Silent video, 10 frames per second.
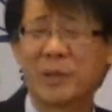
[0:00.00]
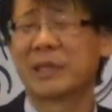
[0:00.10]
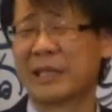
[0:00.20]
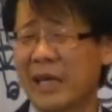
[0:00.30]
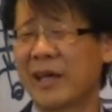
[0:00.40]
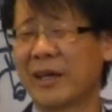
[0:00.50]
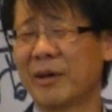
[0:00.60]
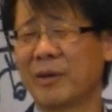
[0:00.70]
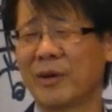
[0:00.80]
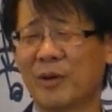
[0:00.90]
う今
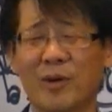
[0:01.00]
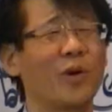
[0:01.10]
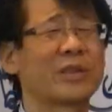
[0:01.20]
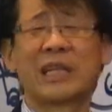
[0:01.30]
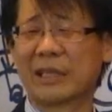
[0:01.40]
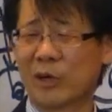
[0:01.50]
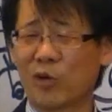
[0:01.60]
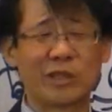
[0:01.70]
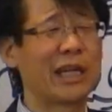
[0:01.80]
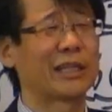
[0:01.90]
ね大きなって
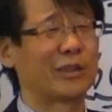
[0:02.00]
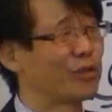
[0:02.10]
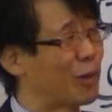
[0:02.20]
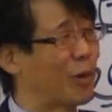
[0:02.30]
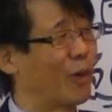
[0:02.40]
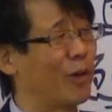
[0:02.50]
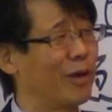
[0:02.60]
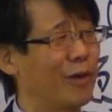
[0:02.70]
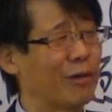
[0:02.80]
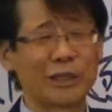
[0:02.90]
大きなってって言って
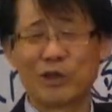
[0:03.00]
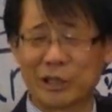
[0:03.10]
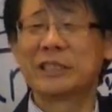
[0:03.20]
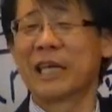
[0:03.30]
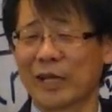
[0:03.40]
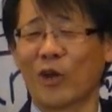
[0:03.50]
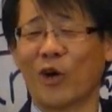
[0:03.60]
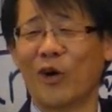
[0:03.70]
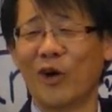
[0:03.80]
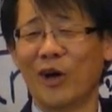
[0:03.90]
も私より小さいけど
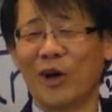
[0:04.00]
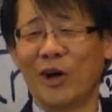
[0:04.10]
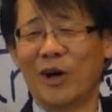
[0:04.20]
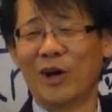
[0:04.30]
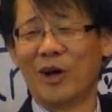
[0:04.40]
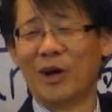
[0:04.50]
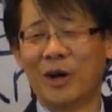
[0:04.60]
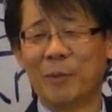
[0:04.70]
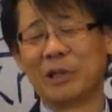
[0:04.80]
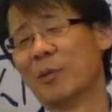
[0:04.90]

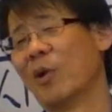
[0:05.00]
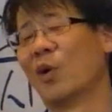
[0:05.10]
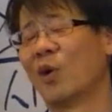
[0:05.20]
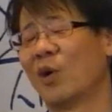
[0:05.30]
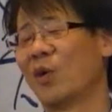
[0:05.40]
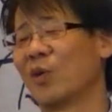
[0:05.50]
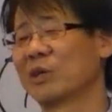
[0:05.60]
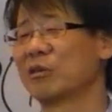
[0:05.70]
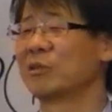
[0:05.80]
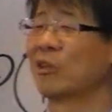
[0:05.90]
まあでも大きく